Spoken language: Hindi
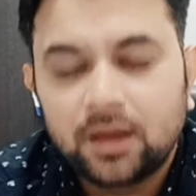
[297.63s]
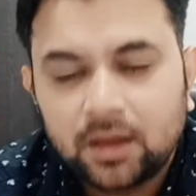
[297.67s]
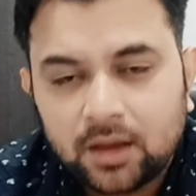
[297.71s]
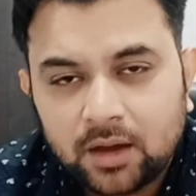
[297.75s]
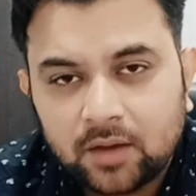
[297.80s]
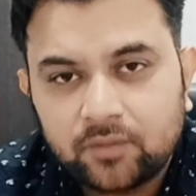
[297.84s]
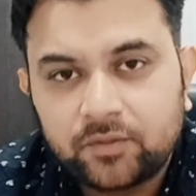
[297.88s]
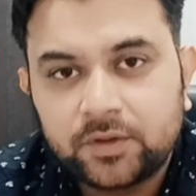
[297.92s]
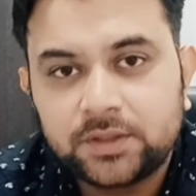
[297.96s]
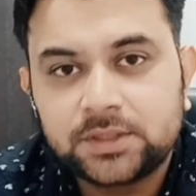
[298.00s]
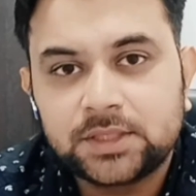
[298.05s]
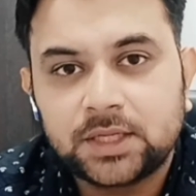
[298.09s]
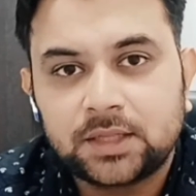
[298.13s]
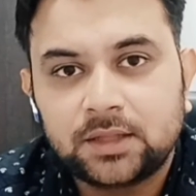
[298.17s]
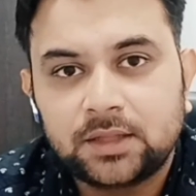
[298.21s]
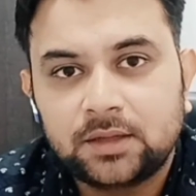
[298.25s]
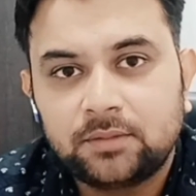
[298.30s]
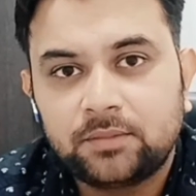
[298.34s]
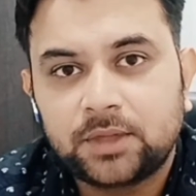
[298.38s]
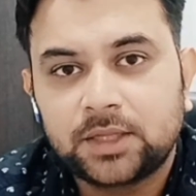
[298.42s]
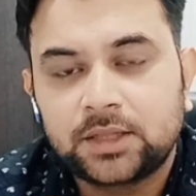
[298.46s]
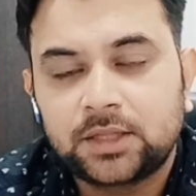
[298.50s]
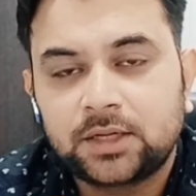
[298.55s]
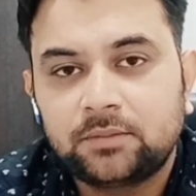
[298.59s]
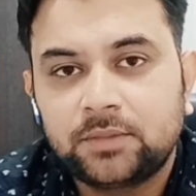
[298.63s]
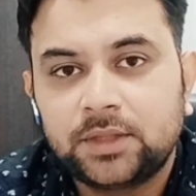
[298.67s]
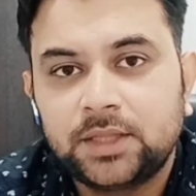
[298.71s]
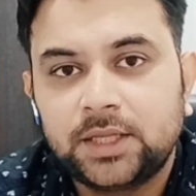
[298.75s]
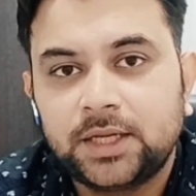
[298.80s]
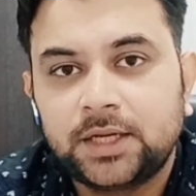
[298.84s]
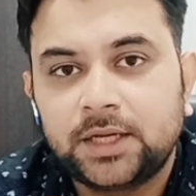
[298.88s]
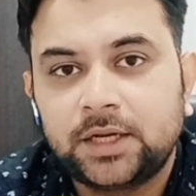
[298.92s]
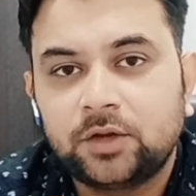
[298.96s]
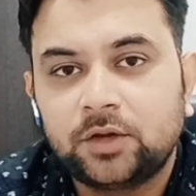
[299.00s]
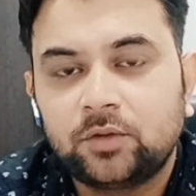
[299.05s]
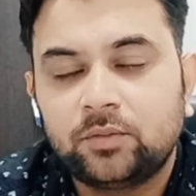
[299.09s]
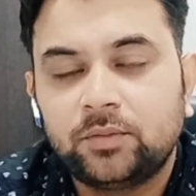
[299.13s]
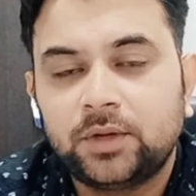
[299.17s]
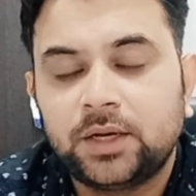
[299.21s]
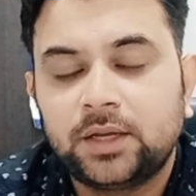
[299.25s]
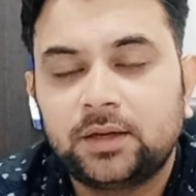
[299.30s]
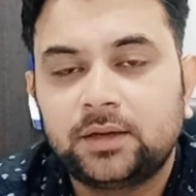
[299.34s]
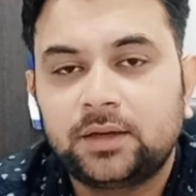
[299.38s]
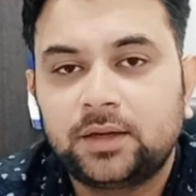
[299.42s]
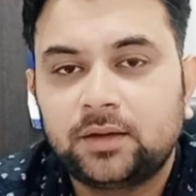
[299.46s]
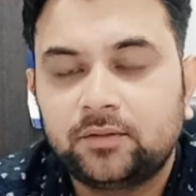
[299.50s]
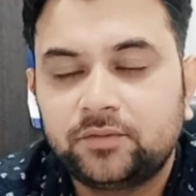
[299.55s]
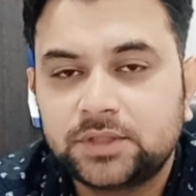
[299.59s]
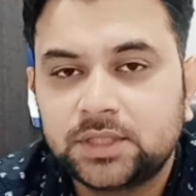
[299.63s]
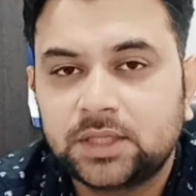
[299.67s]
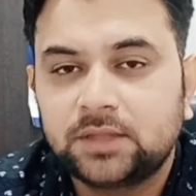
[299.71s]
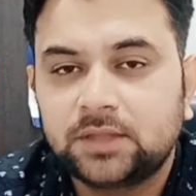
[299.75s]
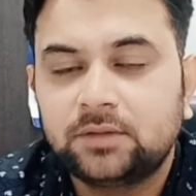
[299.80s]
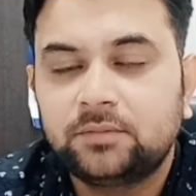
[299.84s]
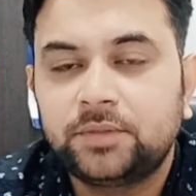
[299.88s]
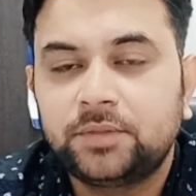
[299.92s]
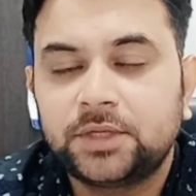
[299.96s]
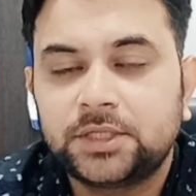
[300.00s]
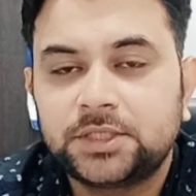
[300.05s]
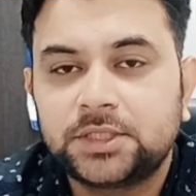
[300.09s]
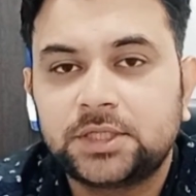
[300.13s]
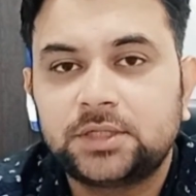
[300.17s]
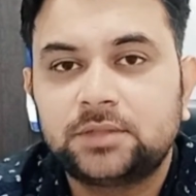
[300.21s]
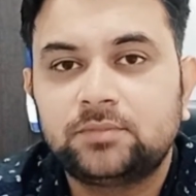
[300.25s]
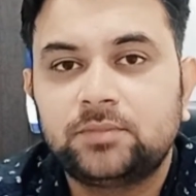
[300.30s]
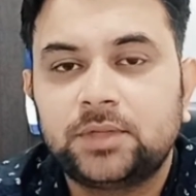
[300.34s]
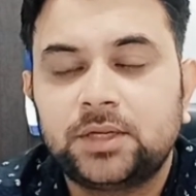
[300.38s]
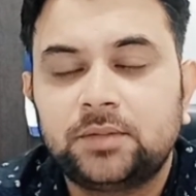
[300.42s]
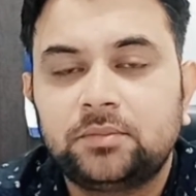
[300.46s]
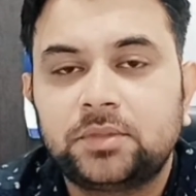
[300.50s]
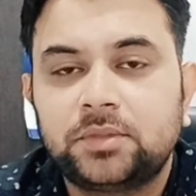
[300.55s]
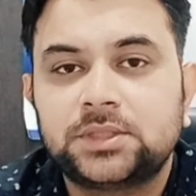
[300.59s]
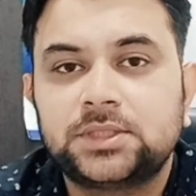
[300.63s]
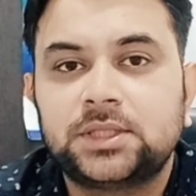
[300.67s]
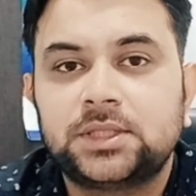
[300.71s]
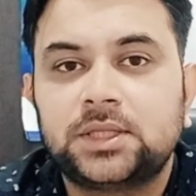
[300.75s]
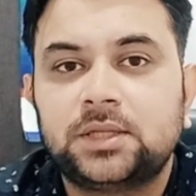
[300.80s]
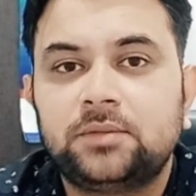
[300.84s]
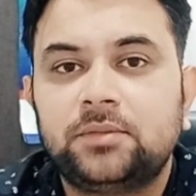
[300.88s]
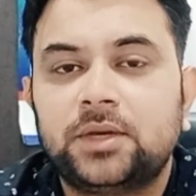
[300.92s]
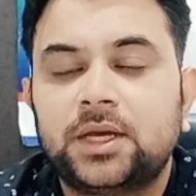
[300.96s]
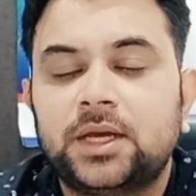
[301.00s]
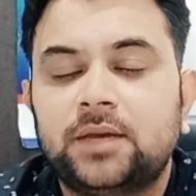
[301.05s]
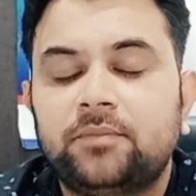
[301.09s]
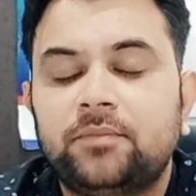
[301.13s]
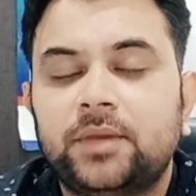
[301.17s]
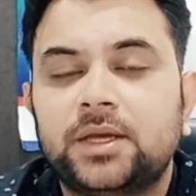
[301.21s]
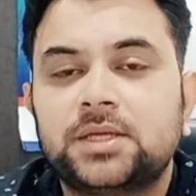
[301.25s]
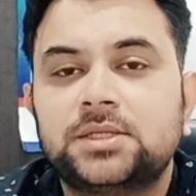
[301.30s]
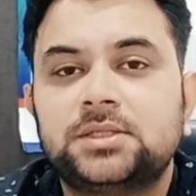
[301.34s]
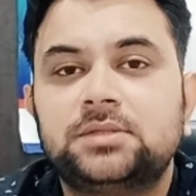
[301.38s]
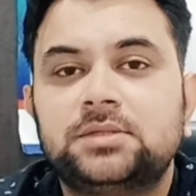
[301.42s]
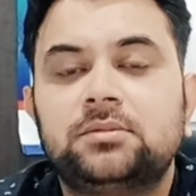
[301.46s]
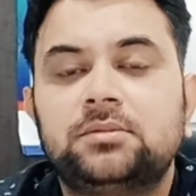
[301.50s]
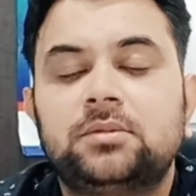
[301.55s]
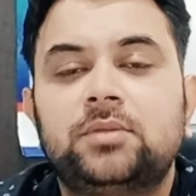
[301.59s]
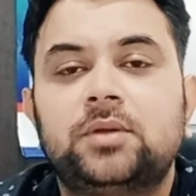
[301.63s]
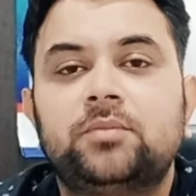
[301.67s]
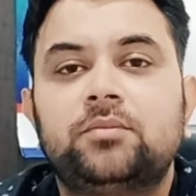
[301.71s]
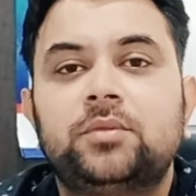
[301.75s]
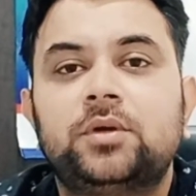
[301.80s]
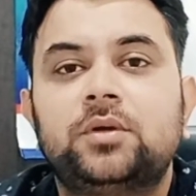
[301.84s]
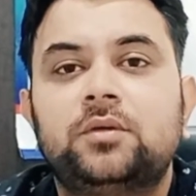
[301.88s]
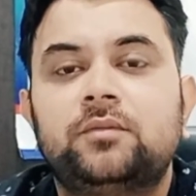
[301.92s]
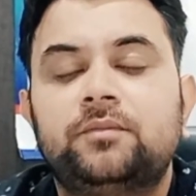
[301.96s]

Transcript: काफ़ी ज़्यादा मात्रा में देखने को मिला है काफ़ी ज़्यादा पेशेंट मेरे पास जितने भी आए मैक्सिमम नंबर ऑफ